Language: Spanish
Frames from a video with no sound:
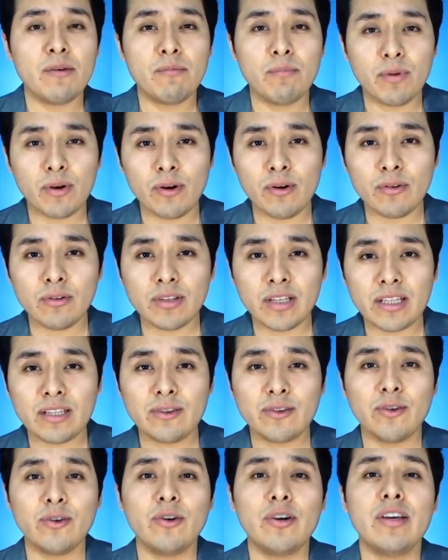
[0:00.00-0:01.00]
Por lo
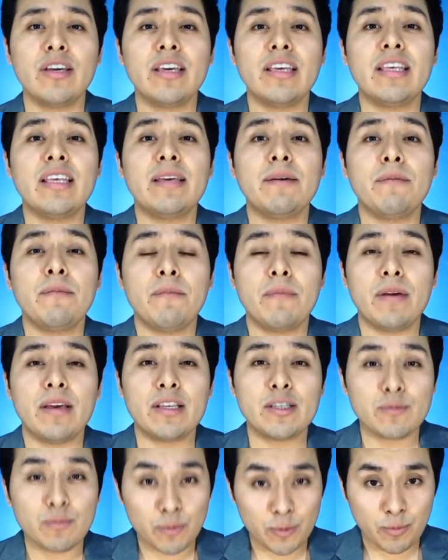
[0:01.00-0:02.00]
tanto,
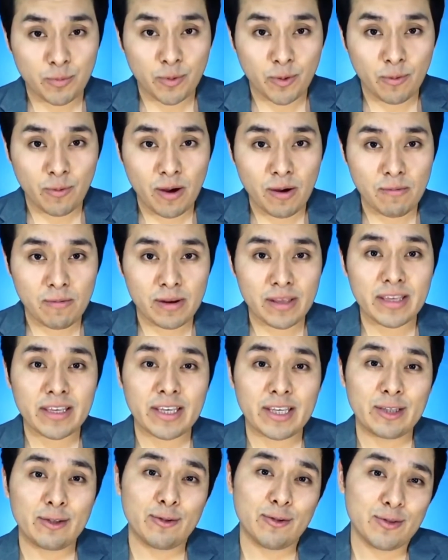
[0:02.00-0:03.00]
es muy probable
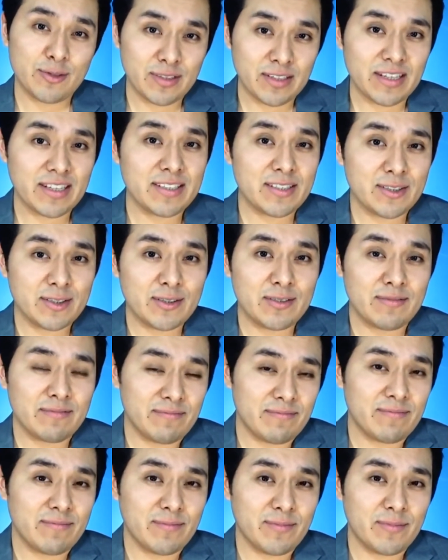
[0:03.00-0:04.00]
que tú seas
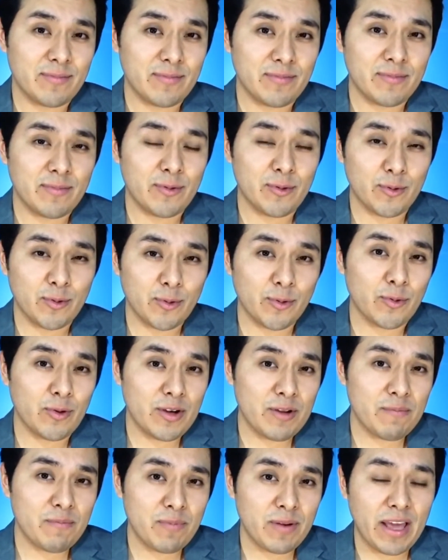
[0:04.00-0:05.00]
un
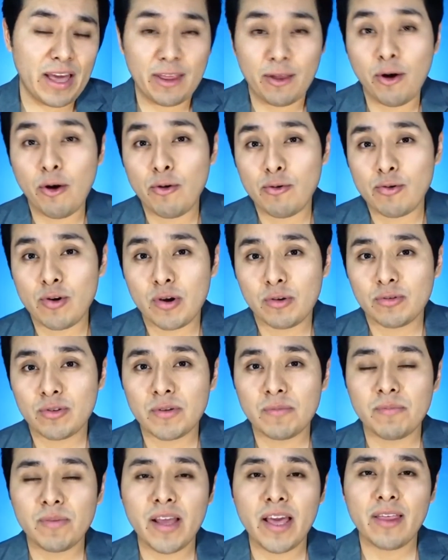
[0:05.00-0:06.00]
empleado o un
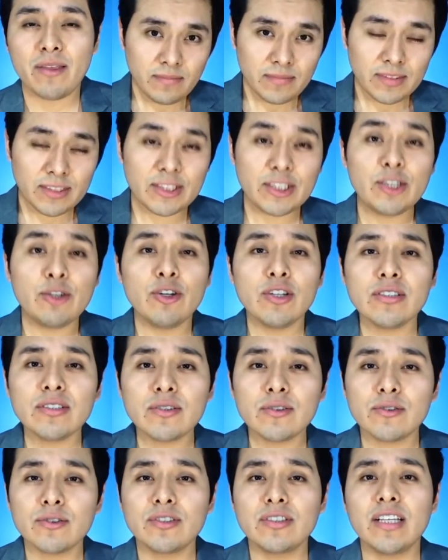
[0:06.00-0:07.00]
autoempleado. Si no eres
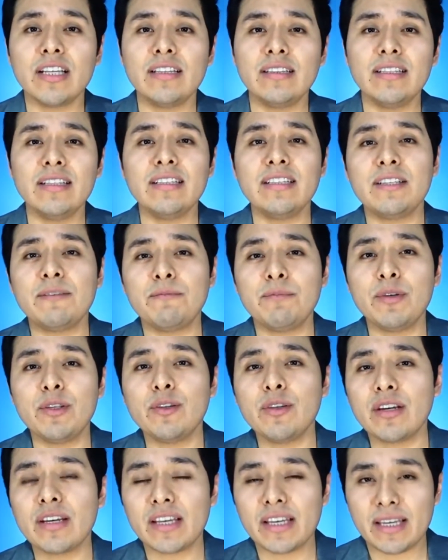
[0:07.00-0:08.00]
constante, te
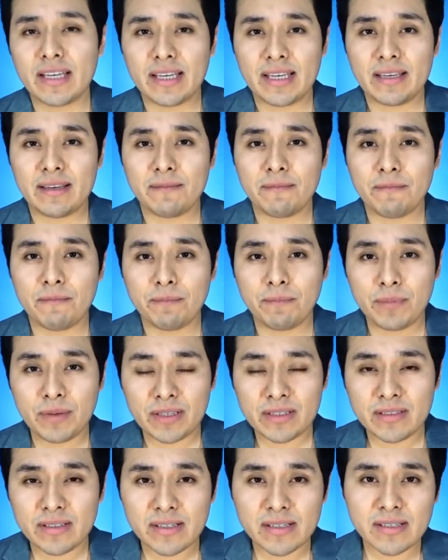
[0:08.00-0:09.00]
invito a que
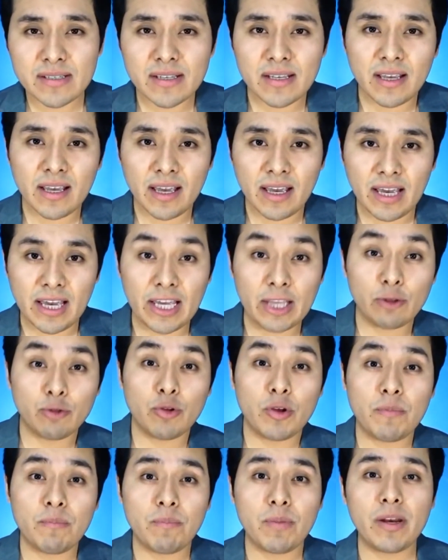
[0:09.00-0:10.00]
pienses en tu
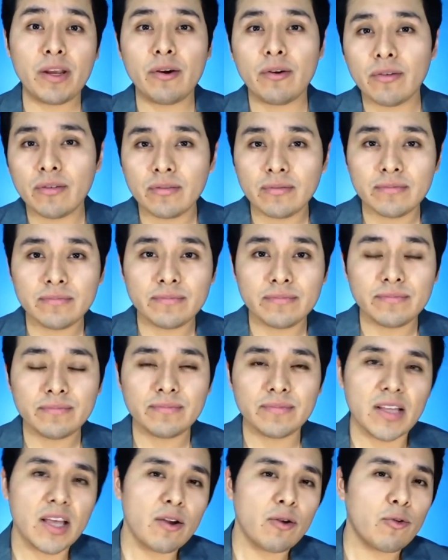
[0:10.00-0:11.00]
empleo.
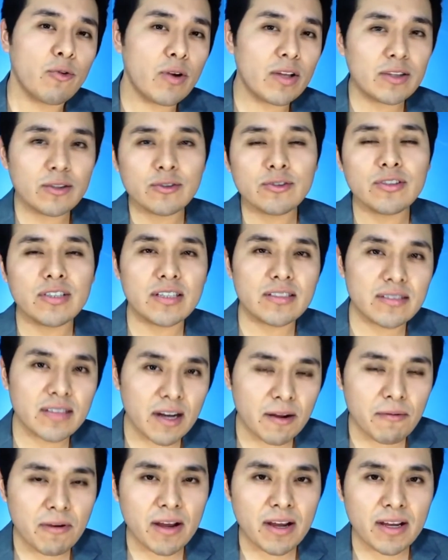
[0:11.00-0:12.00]
¿Cuántos días
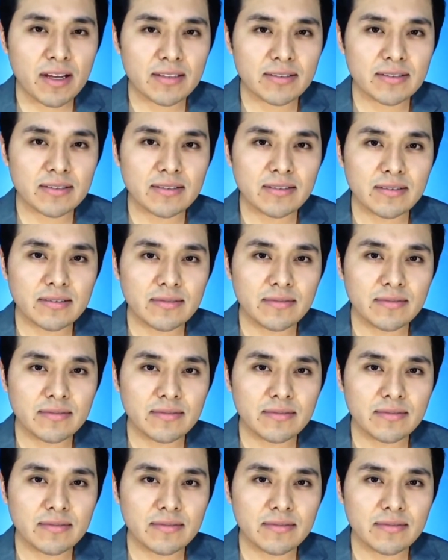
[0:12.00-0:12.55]
trabajas?